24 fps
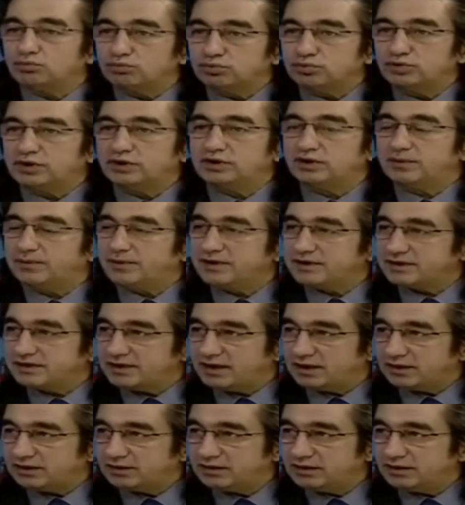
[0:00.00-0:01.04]
Bu da damar
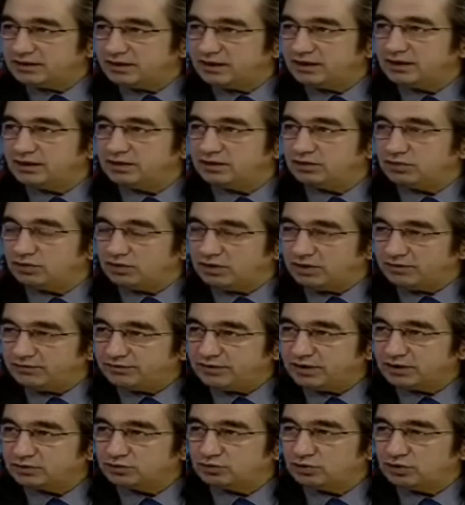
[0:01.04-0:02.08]
sertliğine neden olan
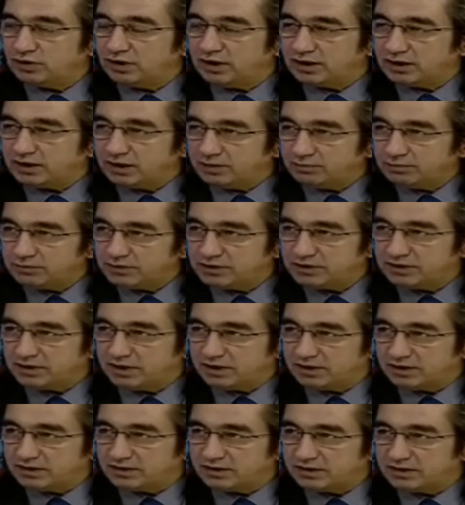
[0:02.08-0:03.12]
faktörlerden bir
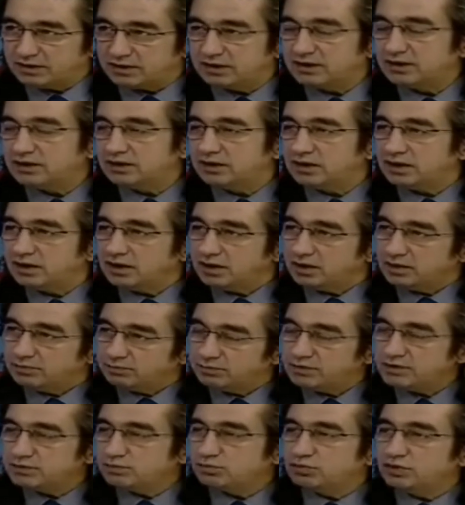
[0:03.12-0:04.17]
tanesidir. Ki
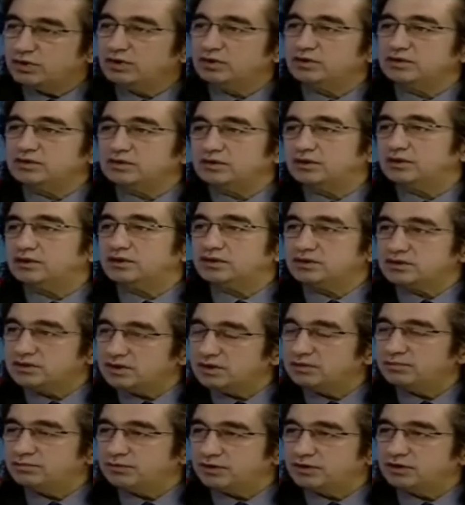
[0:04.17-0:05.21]
biz buna e,
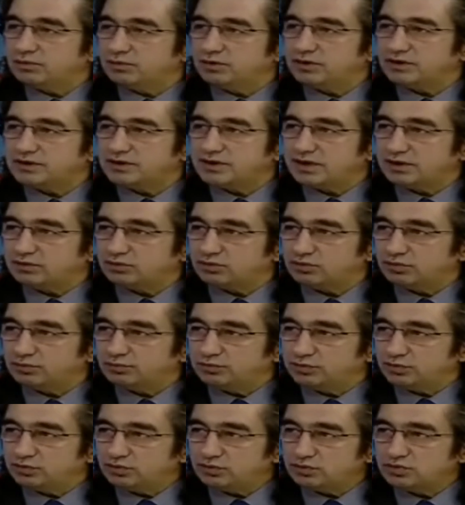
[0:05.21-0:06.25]
işte metabolik
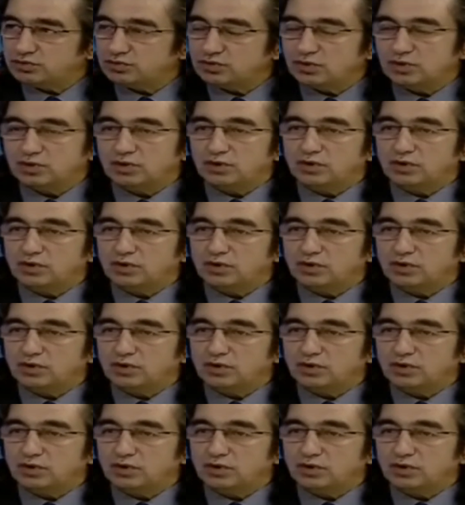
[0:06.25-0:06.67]
sendrom diyoruz.